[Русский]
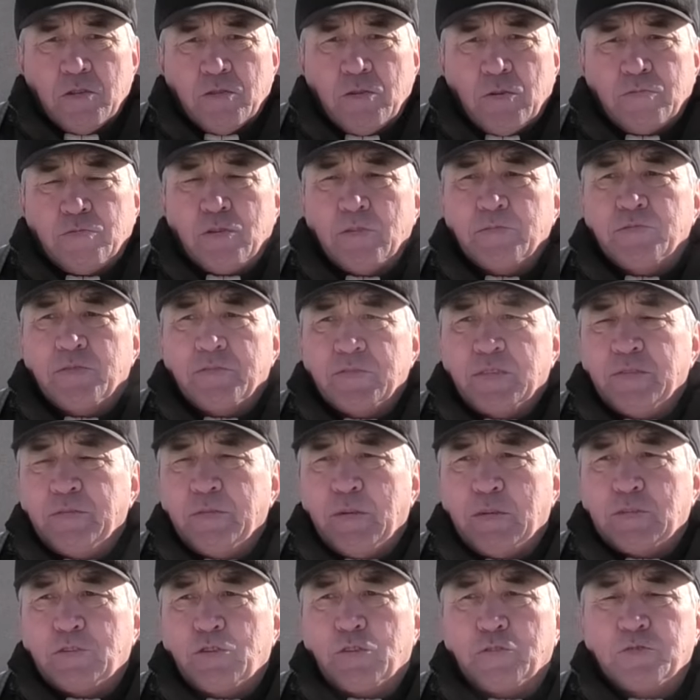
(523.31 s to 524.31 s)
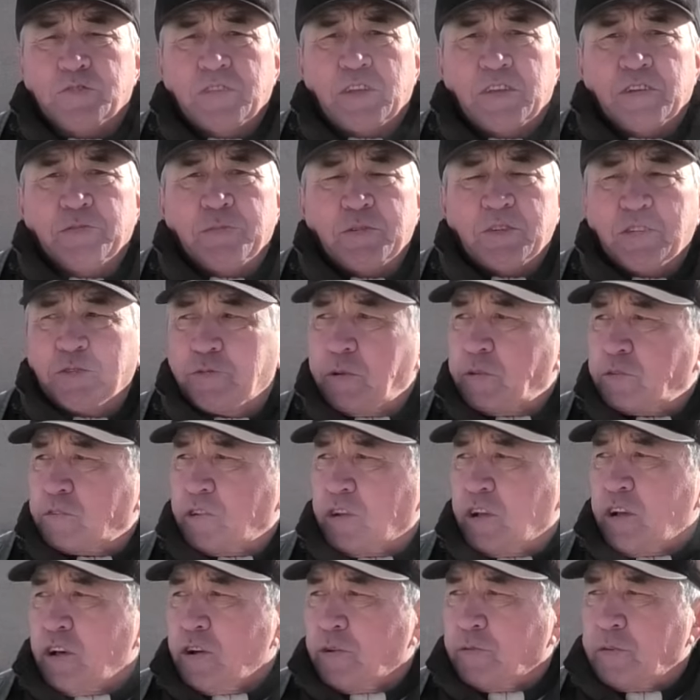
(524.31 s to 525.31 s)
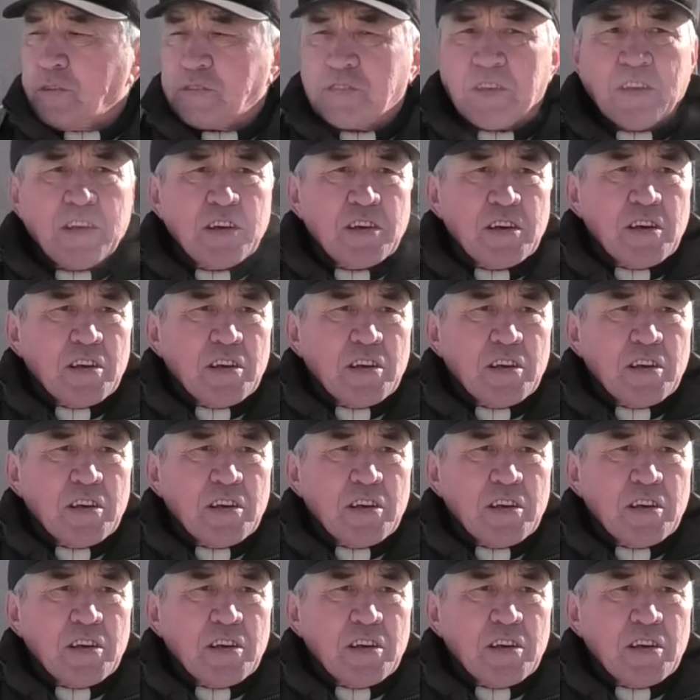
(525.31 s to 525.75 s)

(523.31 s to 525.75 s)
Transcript: Так кто-то вот виноват, что старая машина, потому что у нас